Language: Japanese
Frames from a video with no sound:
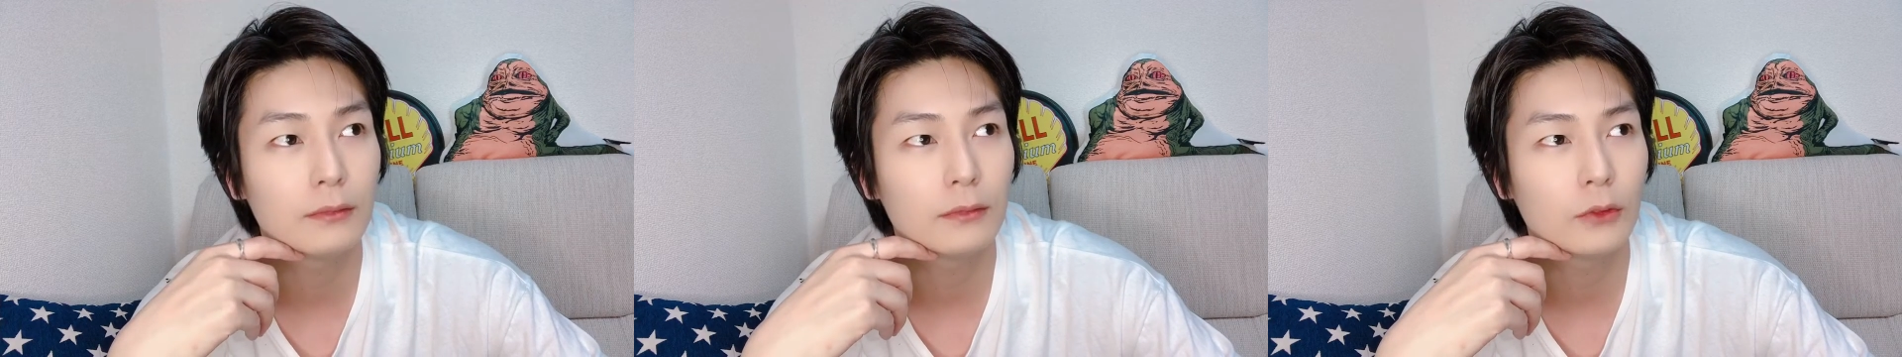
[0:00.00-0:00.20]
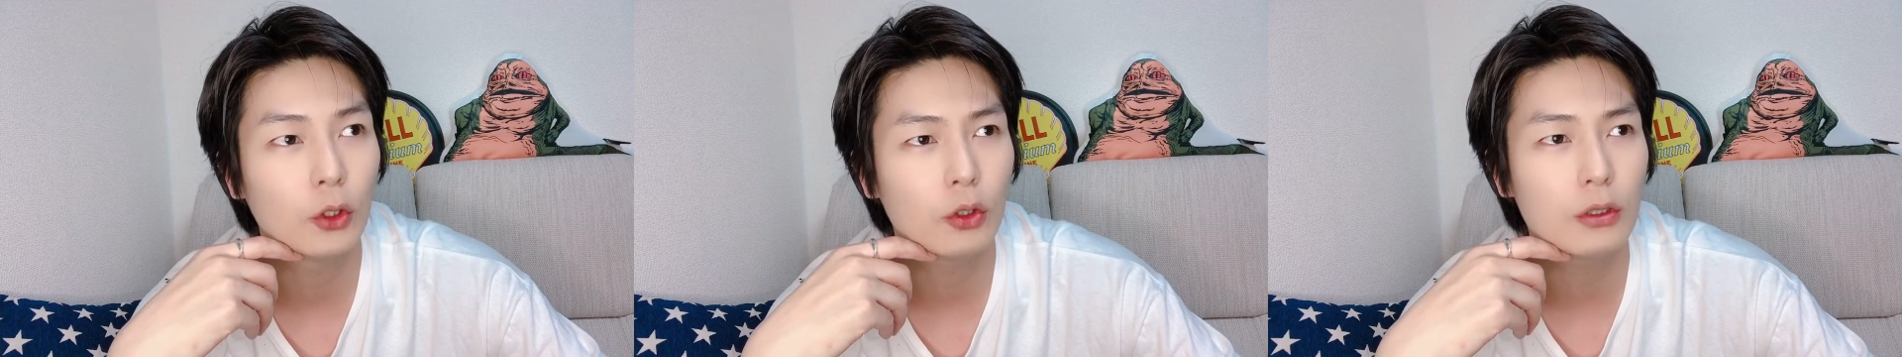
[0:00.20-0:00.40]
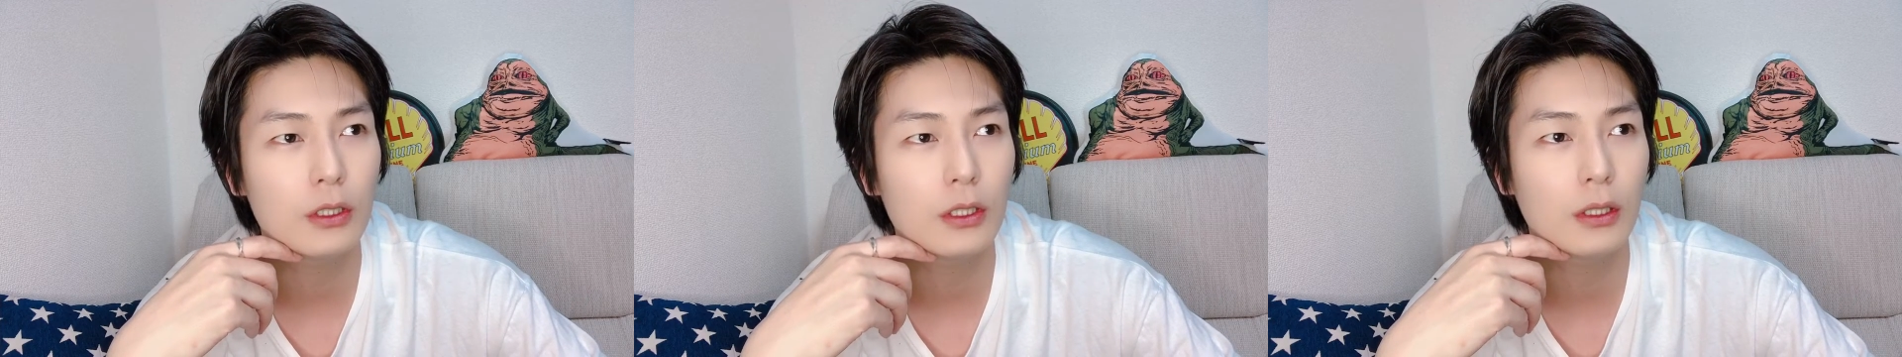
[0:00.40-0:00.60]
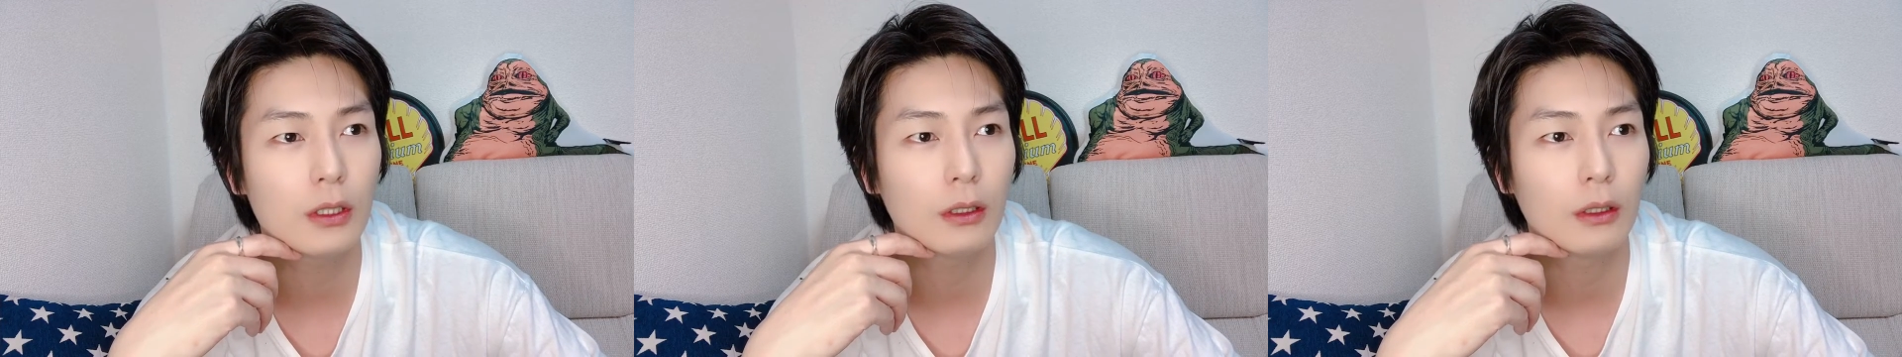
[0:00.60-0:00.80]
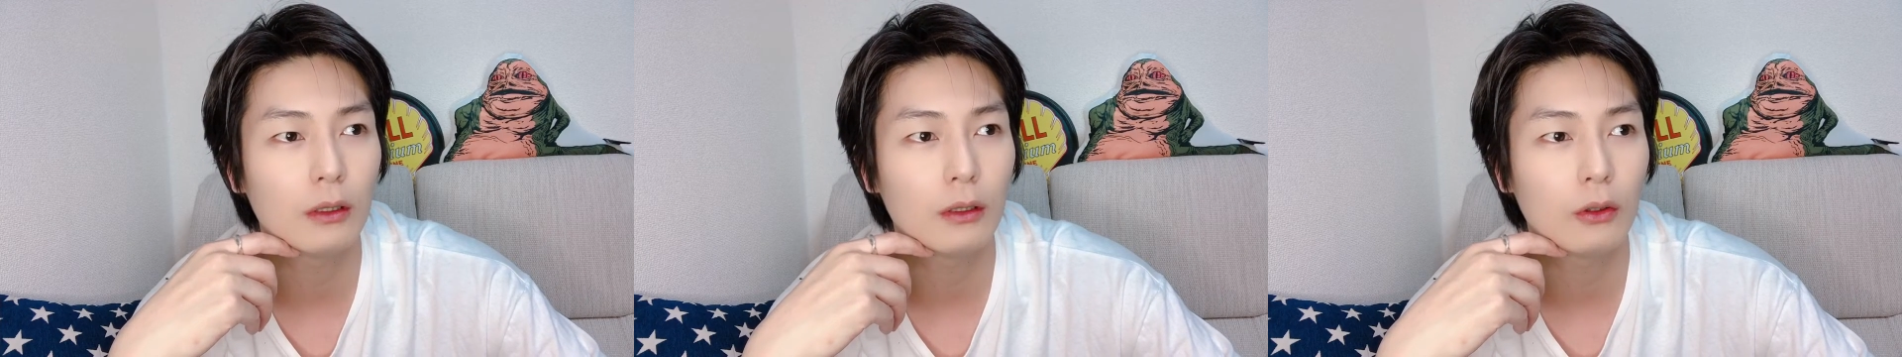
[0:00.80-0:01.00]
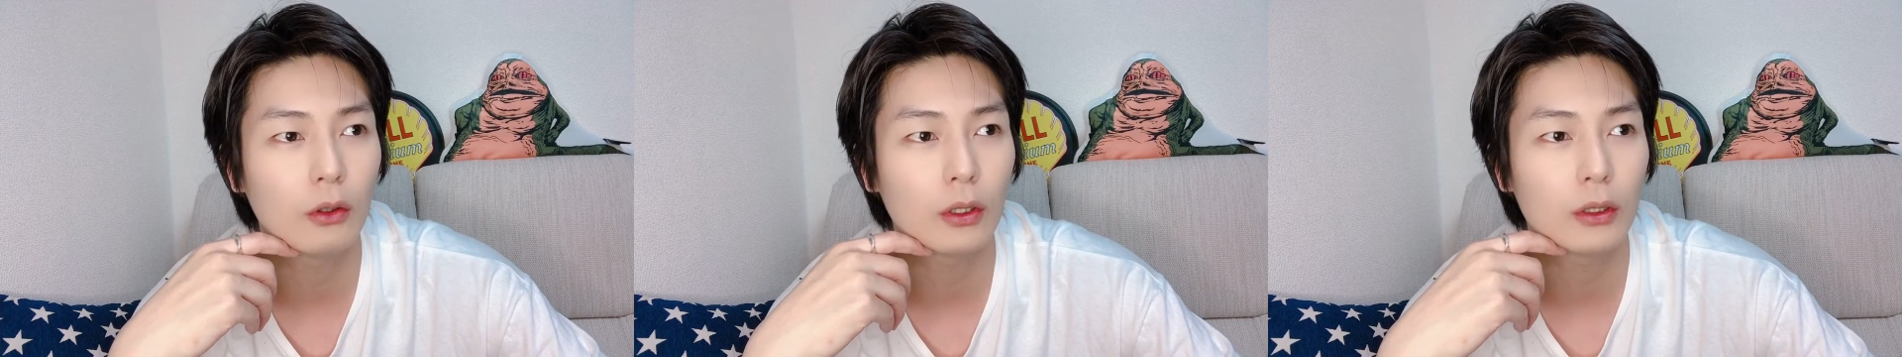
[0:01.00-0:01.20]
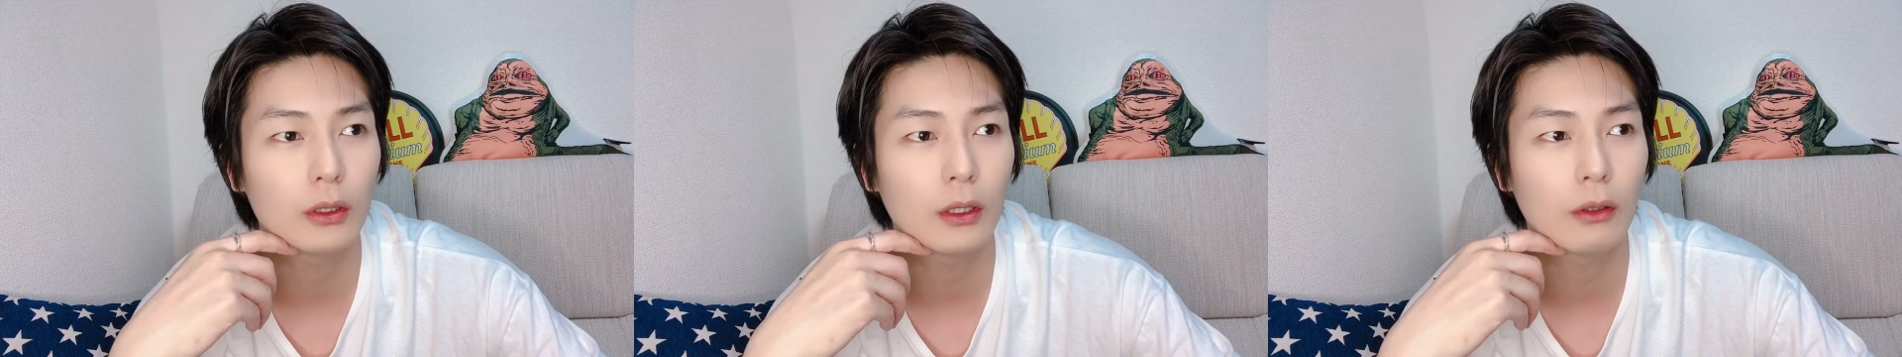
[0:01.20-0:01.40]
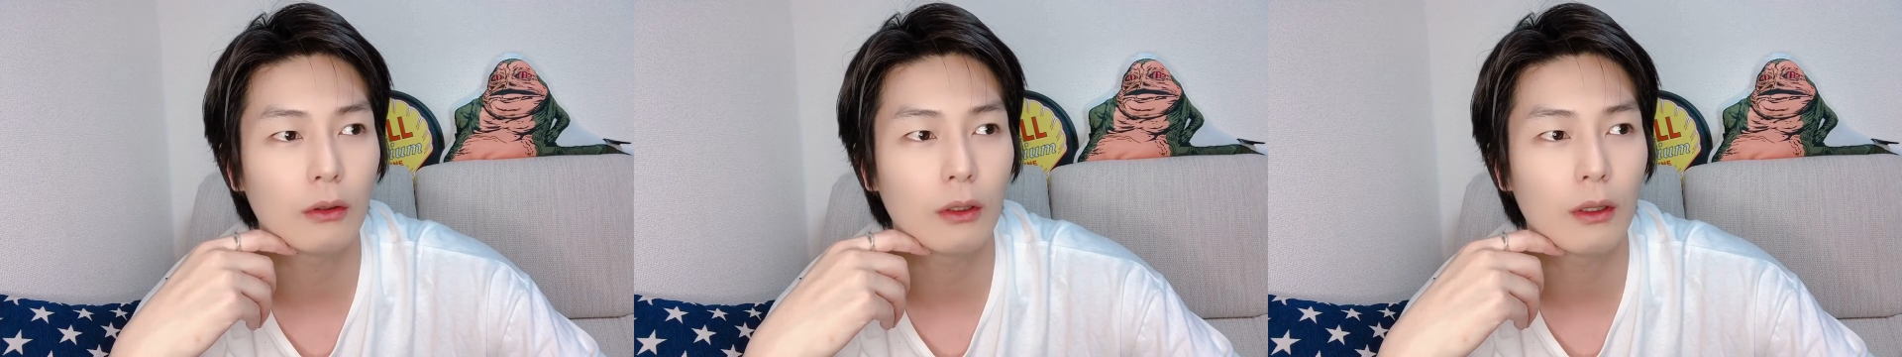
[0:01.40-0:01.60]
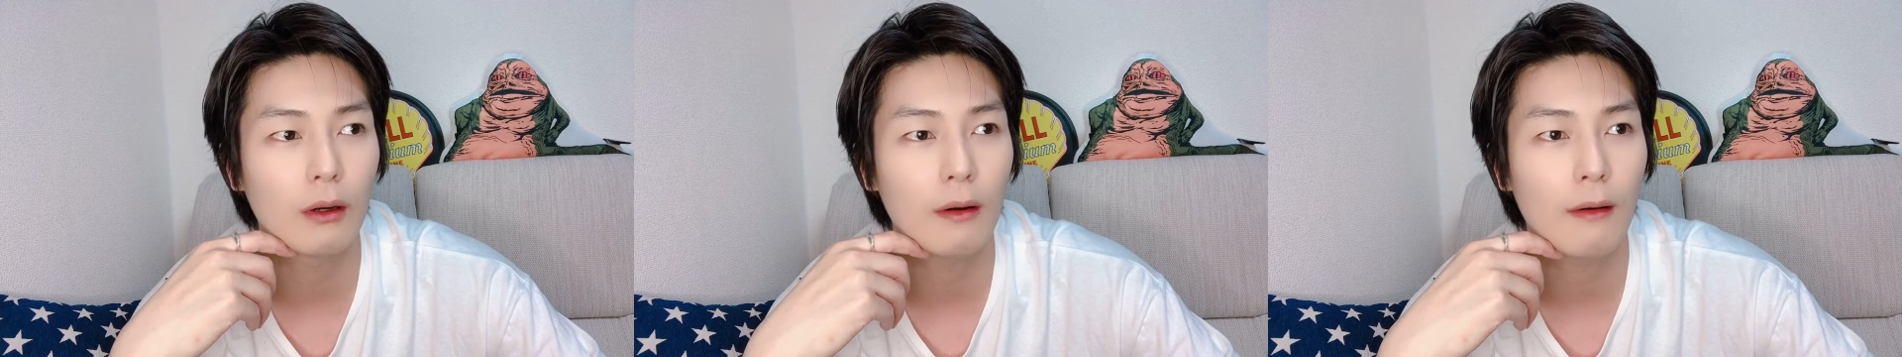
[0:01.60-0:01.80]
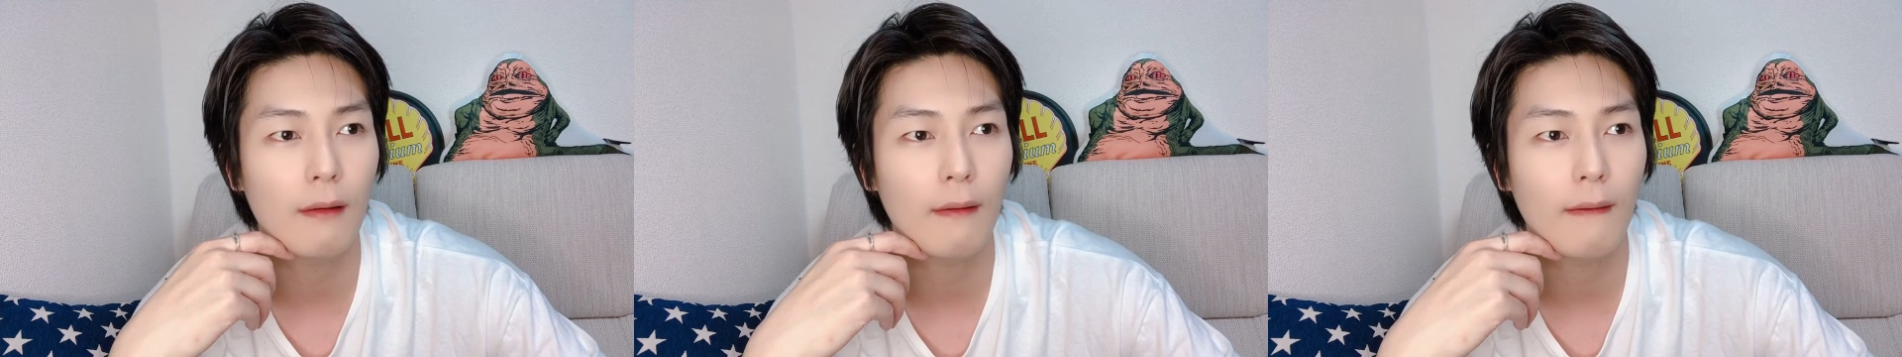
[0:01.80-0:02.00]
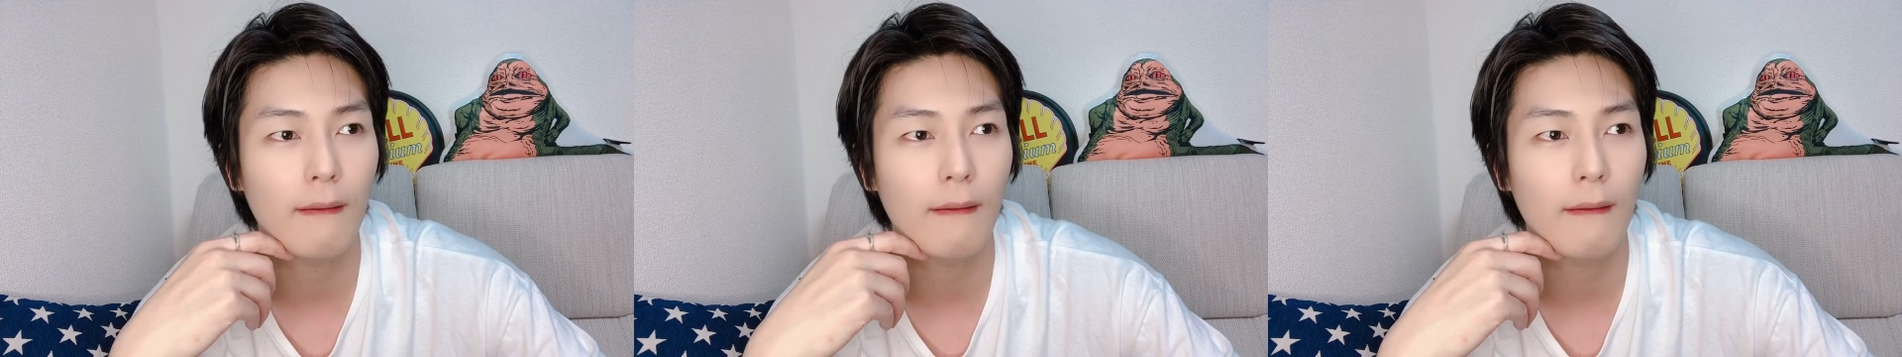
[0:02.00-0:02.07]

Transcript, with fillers: どっちが良かったのかな、